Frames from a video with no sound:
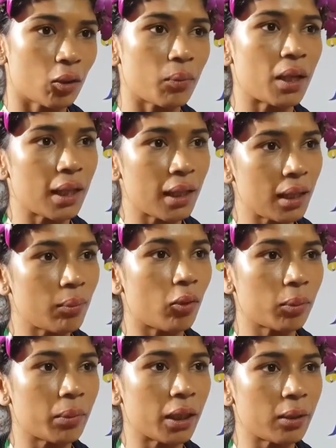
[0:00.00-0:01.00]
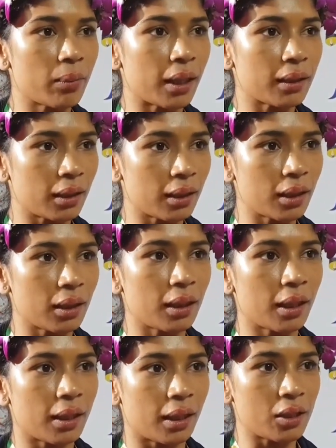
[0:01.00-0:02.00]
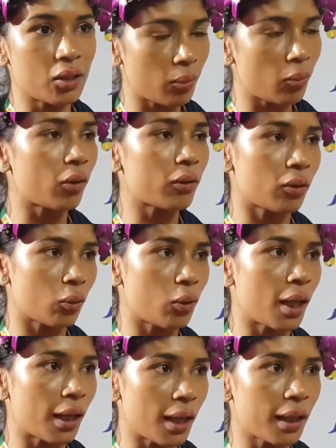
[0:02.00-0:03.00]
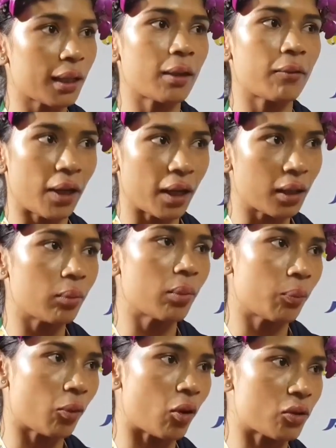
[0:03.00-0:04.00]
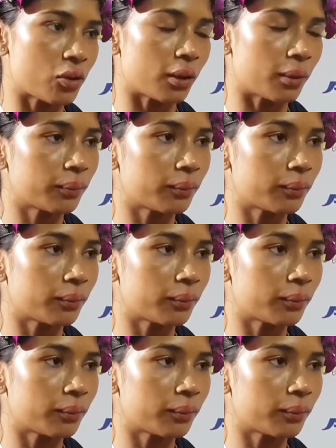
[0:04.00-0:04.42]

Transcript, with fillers: तो मेरे लिए बहुत बड़ी बात थी कि एक अच्छे बॉक्सर को हरा के फाइनल में पहुंचना